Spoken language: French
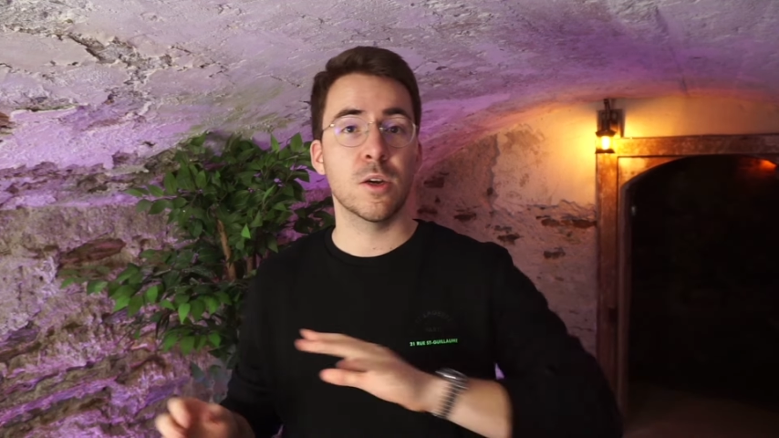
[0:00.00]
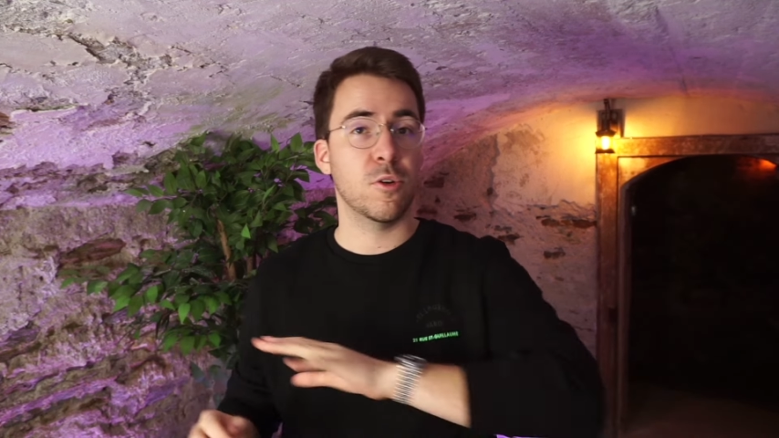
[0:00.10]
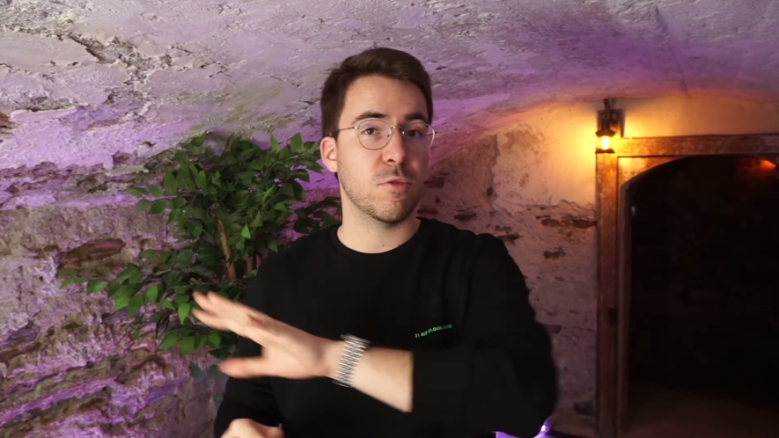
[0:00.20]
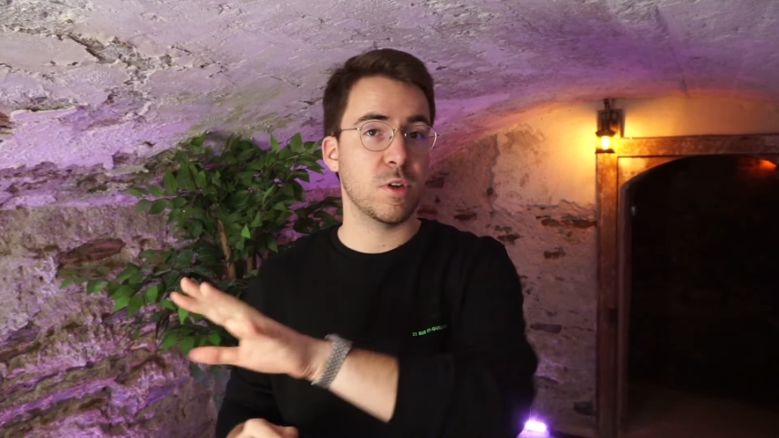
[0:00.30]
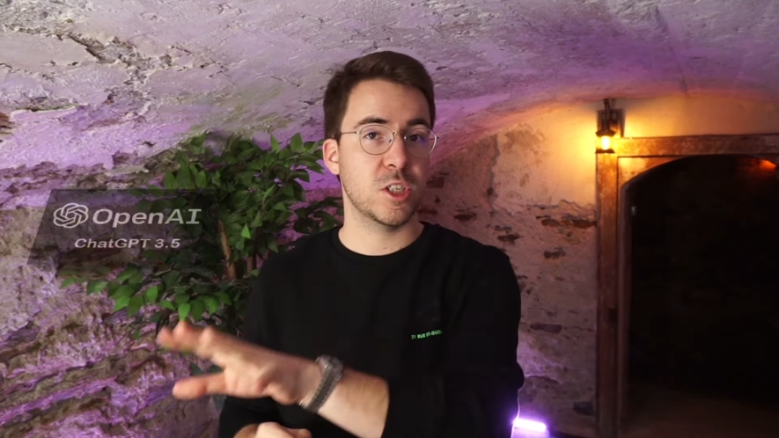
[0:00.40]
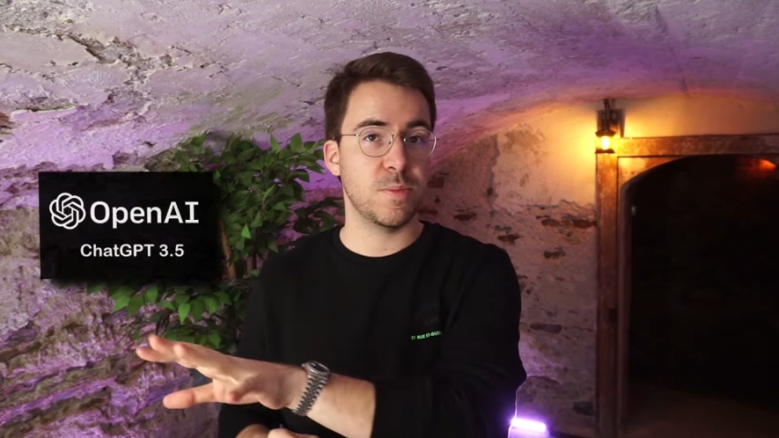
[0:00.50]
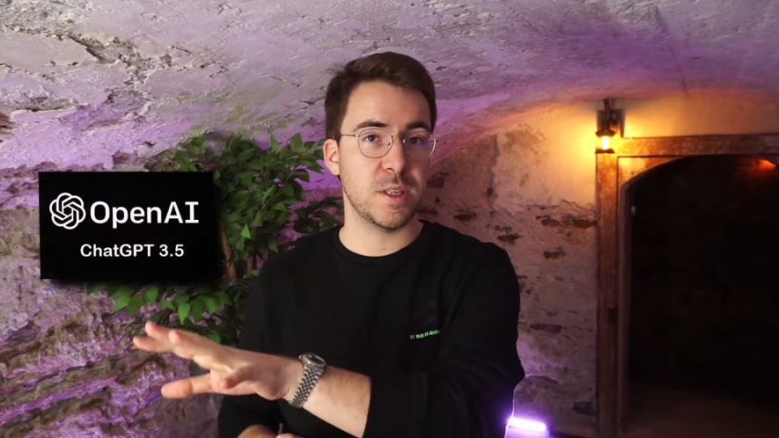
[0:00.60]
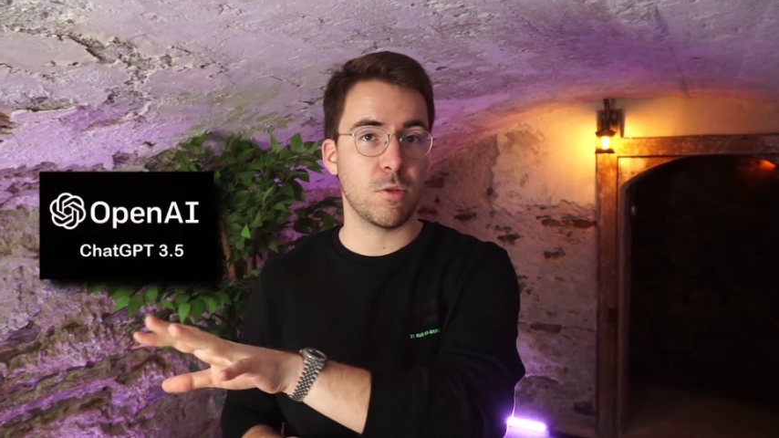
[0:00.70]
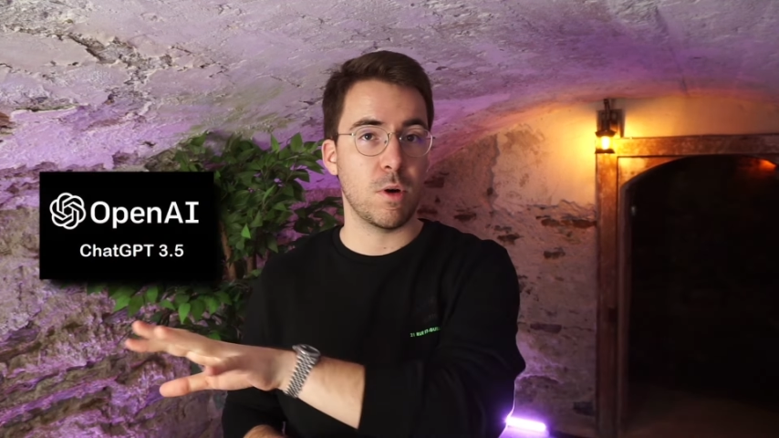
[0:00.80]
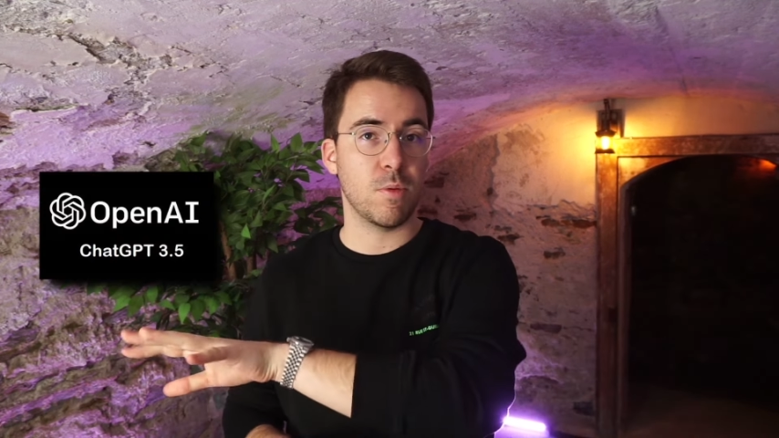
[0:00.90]
que ce soit
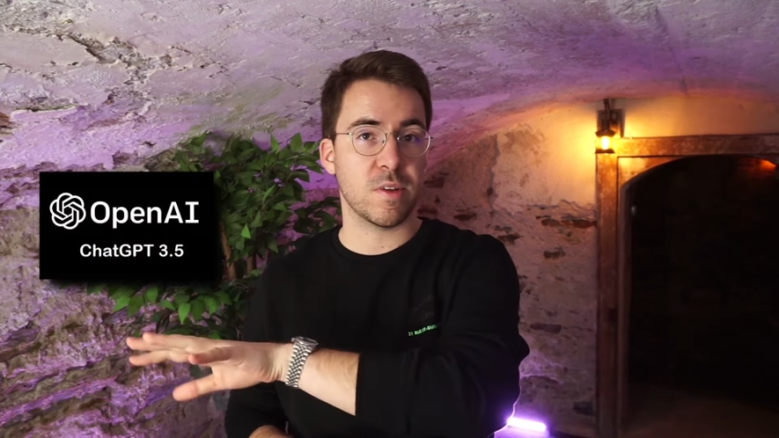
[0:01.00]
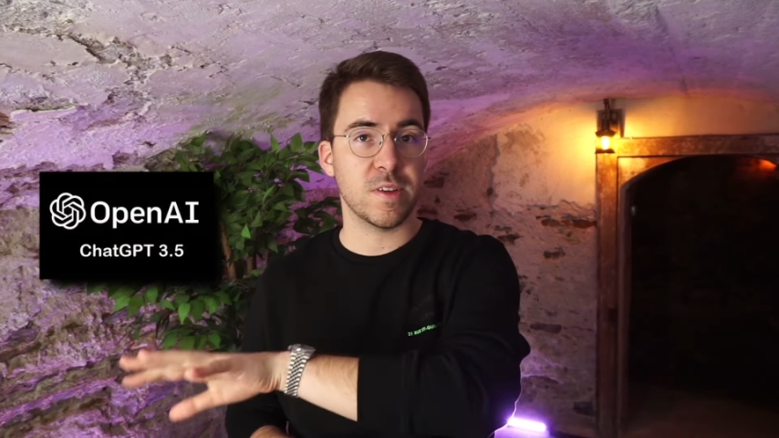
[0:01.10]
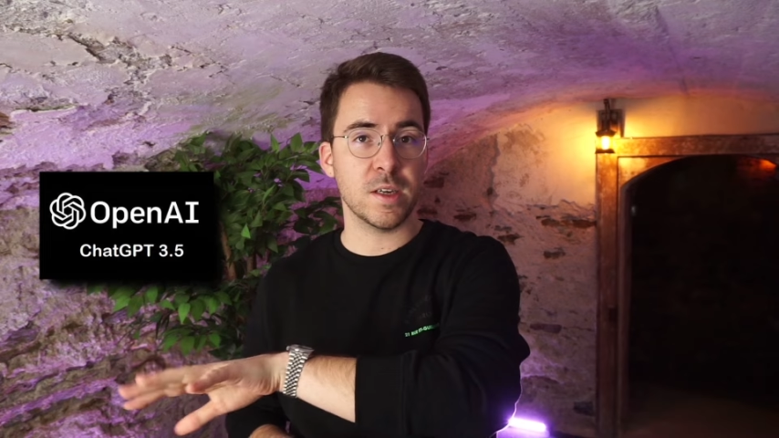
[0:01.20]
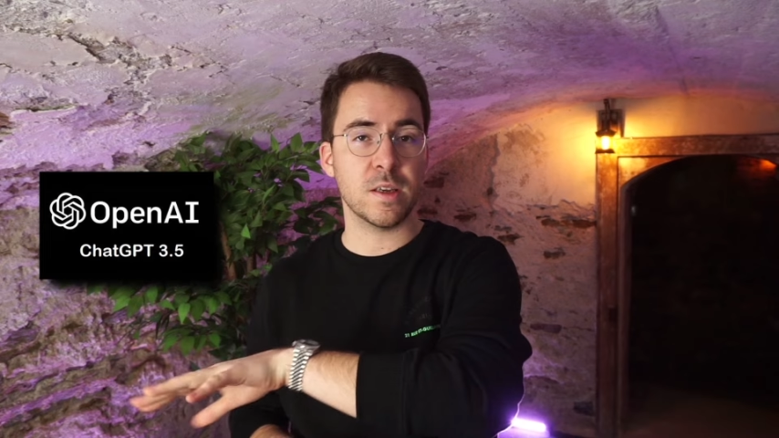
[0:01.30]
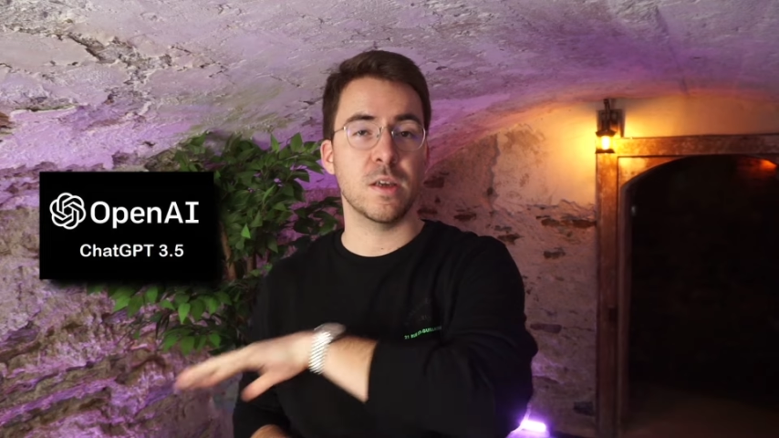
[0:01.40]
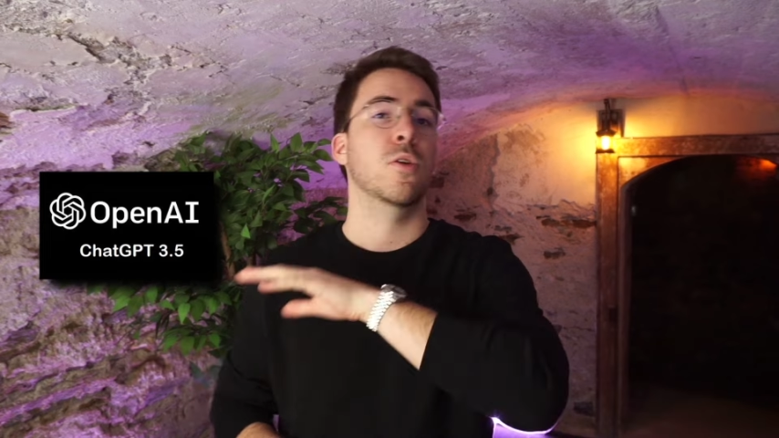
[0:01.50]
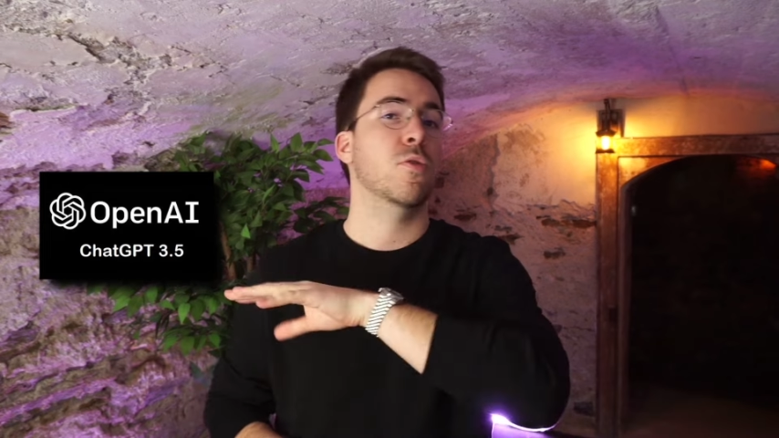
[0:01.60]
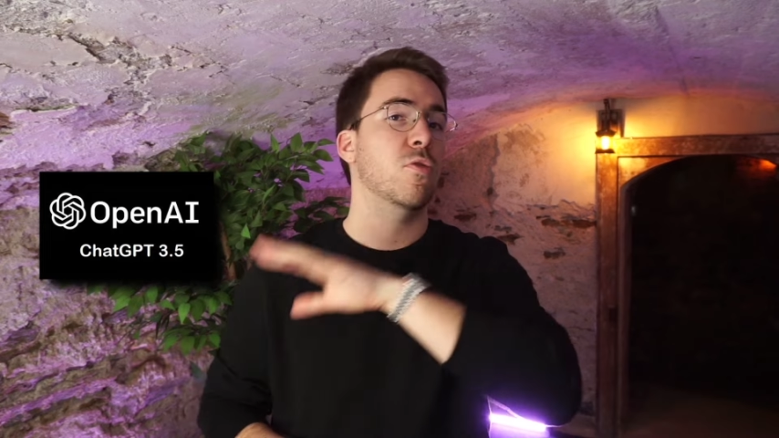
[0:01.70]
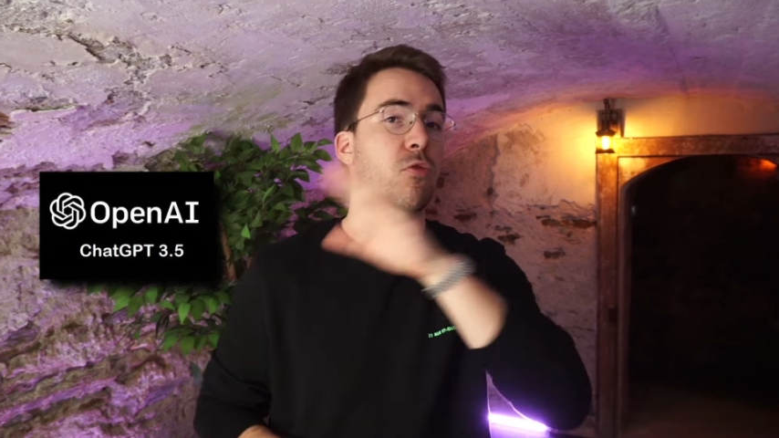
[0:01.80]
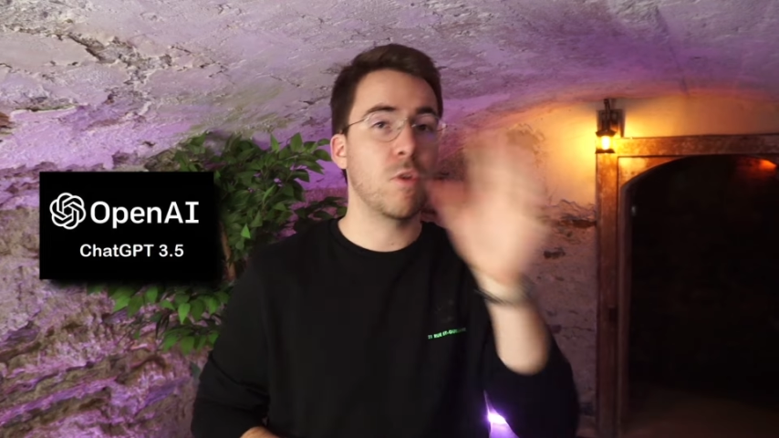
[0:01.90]
GPT 3.5,
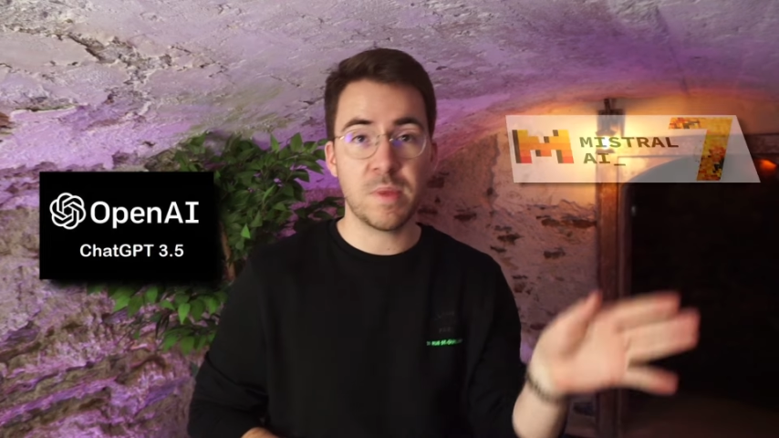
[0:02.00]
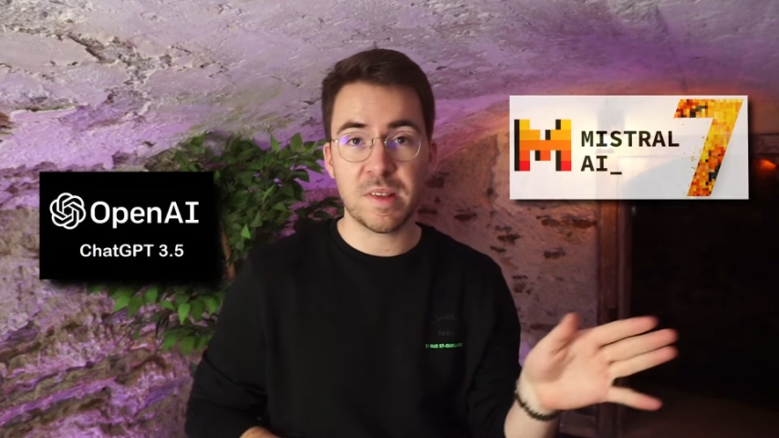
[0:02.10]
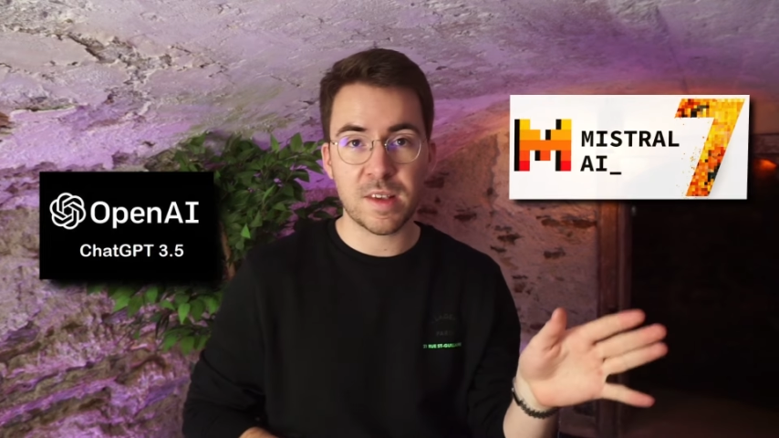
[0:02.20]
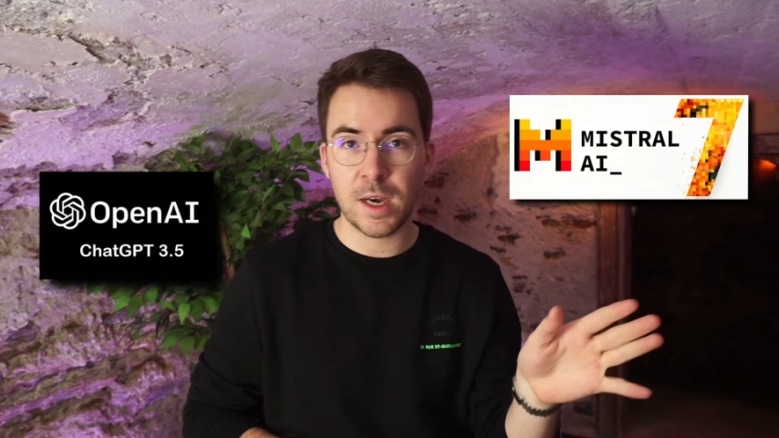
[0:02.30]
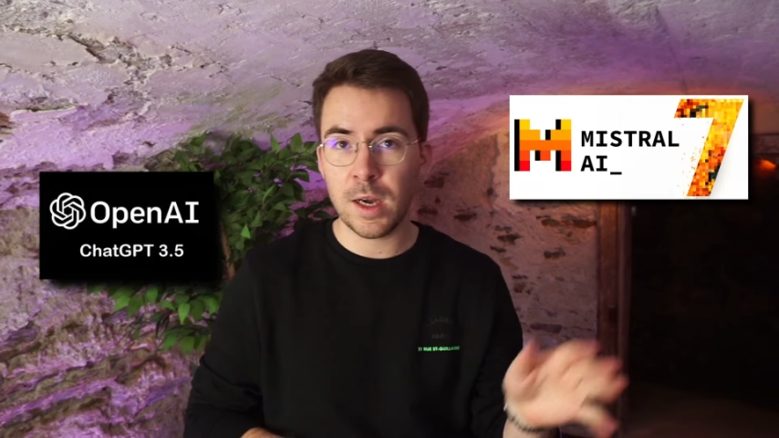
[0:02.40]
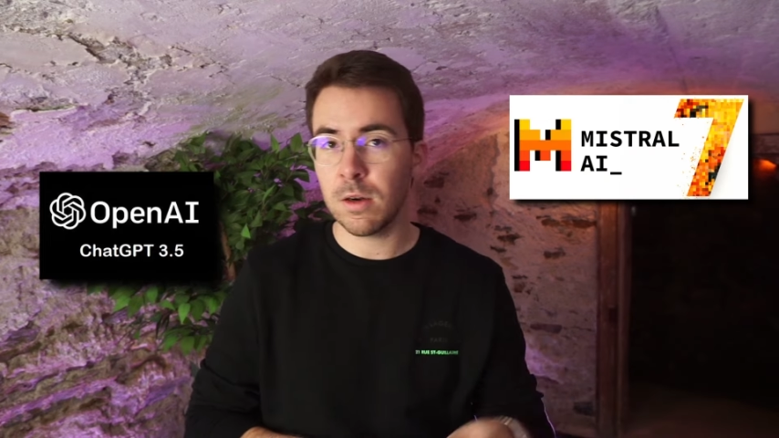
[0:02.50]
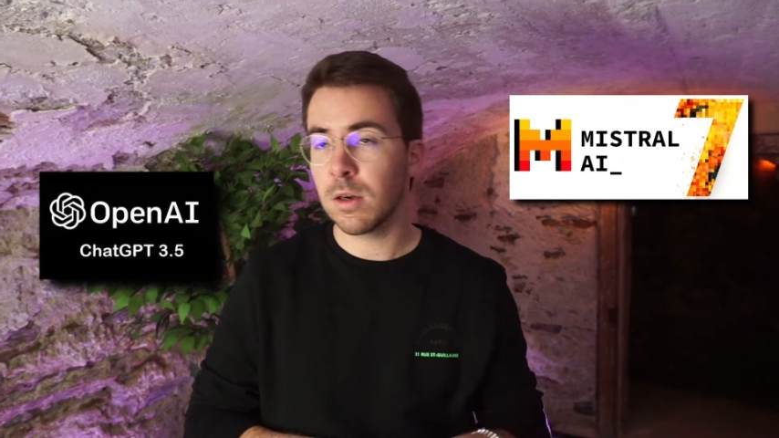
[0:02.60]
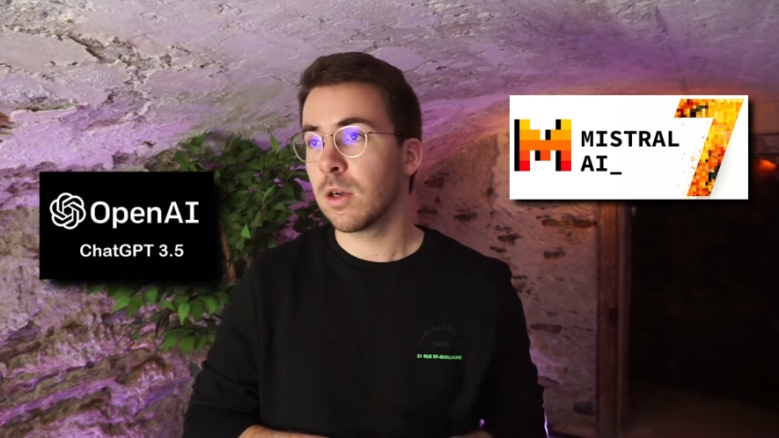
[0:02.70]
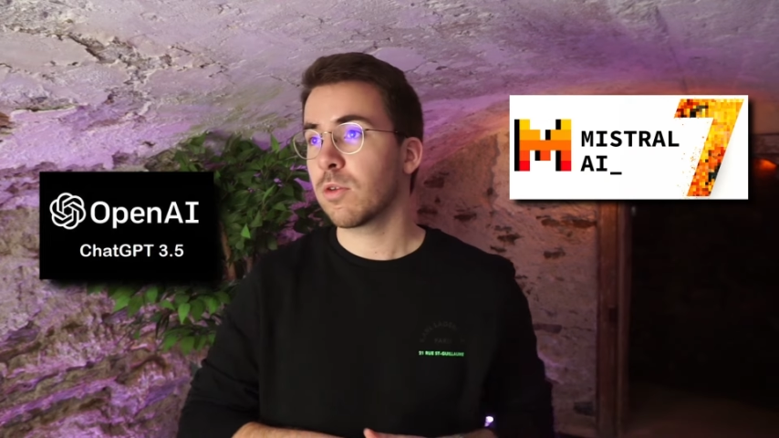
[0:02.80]
que ce soit Mistral,